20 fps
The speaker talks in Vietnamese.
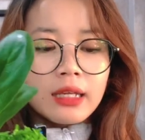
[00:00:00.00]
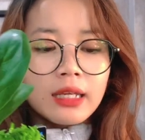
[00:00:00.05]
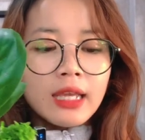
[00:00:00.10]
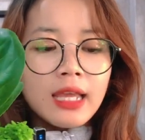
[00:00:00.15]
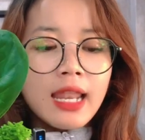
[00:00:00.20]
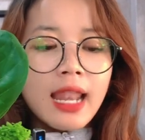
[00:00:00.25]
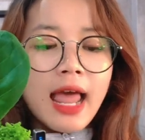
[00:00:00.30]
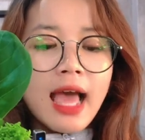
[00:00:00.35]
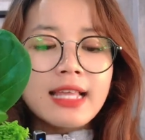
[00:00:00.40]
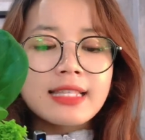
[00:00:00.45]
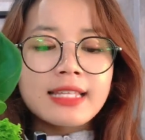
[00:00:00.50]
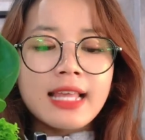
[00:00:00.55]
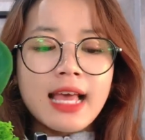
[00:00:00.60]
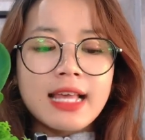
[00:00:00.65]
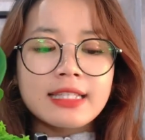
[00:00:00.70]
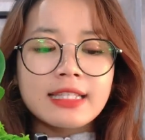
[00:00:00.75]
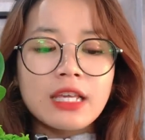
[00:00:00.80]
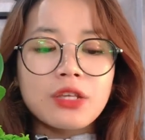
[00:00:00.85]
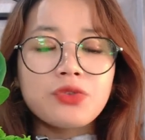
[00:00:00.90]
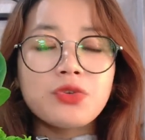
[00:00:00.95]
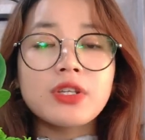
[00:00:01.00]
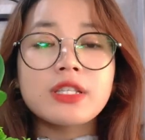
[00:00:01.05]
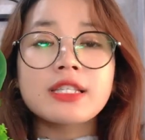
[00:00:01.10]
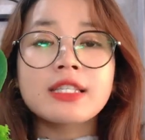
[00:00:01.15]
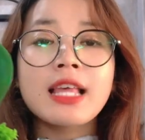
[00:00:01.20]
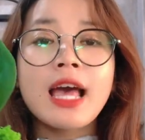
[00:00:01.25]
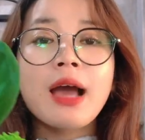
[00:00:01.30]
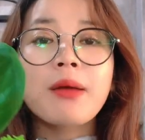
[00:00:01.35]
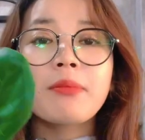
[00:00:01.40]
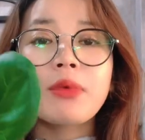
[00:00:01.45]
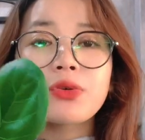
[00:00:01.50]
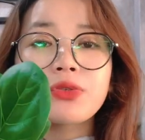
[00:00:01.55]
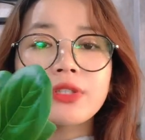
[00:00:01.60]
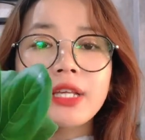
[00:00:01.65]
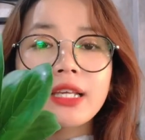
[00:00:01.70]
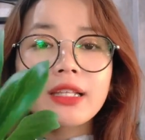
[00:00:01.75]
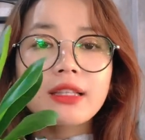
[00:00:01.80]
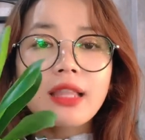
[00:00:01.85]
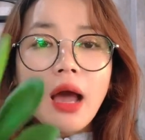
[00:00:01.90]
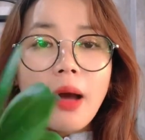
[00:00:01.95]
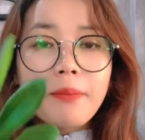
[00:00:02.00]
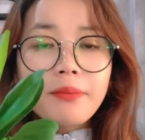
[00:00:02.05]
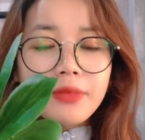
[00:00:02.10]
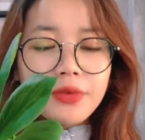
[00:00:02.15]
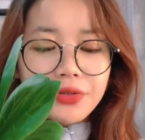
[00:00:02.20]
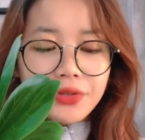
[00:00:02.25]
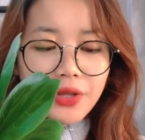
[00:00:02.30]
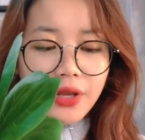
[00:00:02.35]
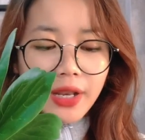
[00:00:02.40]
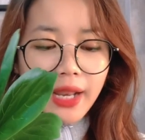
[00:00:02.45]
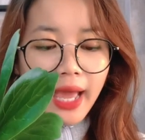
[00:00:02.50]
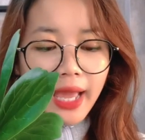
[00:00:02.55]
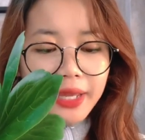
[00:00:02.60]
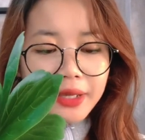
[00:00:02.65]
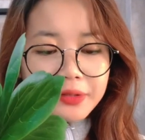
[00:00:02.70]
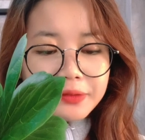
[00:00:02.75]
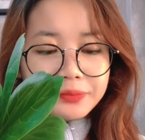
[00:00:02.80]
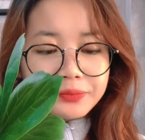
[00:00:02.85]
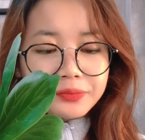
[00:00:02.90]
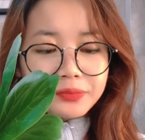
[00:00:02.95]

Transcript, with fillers: khi lá già sẽ chuyển sang màu xanh thẫm như thế này.